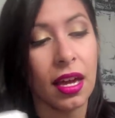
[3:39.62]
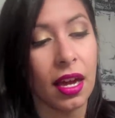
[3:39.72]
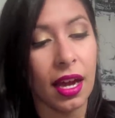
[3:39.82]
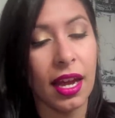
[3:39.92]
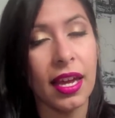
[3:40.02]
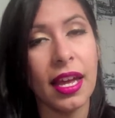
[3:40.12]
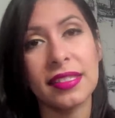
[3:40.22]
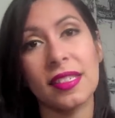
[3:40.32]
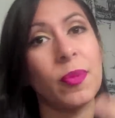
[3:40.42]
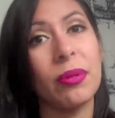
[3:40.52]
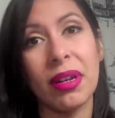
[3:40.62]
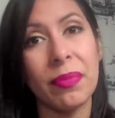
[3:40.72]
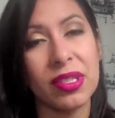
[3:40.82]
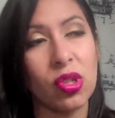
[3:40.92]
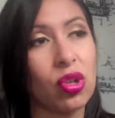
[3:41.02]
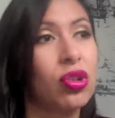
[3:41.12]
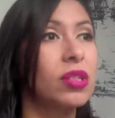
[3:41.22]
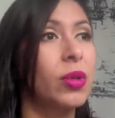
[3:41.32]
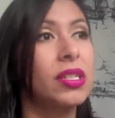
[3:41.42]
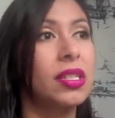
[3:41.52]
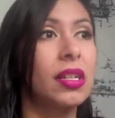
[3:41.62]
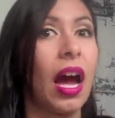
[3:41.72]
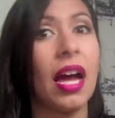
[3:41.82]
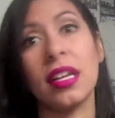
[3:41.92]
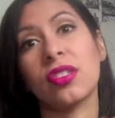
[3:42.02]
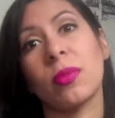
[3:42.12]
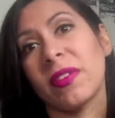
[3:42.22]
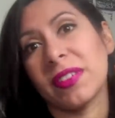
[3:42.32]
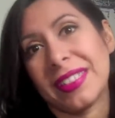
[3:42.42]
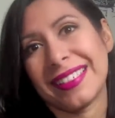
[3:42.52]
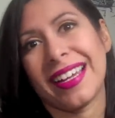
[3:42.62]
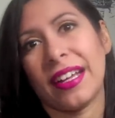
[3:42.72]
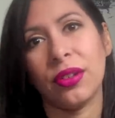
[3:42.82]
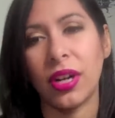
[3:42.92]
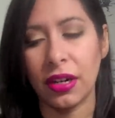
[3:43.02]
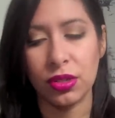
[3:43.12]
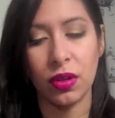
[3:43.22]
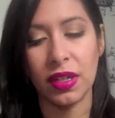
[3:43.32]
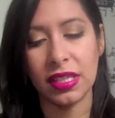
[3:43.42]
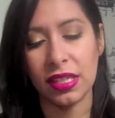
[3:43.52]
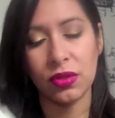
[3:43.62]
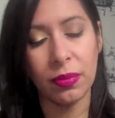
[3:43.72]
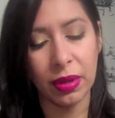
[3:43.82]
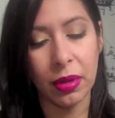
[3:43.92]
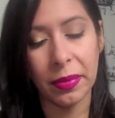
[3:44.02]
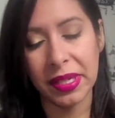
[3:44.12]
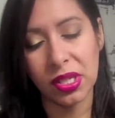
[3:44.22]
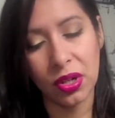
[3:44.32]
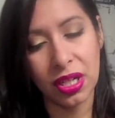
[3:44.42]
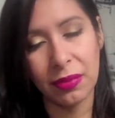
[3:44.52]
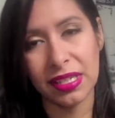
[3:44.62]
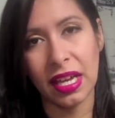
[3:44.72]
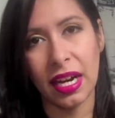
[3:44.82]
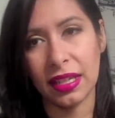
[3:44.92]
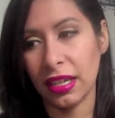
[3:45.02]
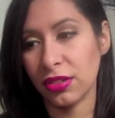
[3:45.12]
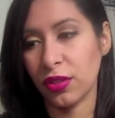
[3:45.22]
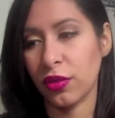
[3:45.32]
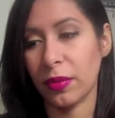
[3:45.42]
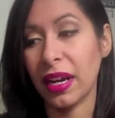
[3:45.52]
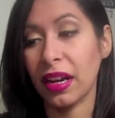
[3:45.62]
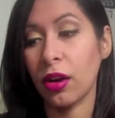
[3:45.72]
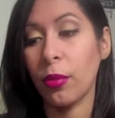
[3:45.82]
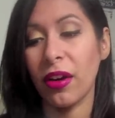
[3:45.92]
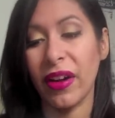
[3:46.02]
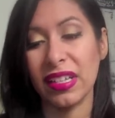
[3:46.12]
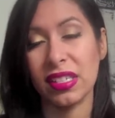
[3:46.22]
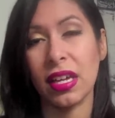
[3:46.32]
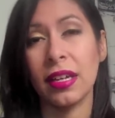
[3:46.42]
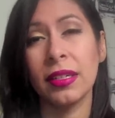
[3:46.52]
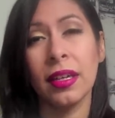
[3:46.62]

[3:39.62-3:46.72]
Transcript: Y esta es primera impresión, no les voy a decir, ay, esto me está sacando granos o algo así. Es una primera impresión y más adelante los informaré cómo avanza.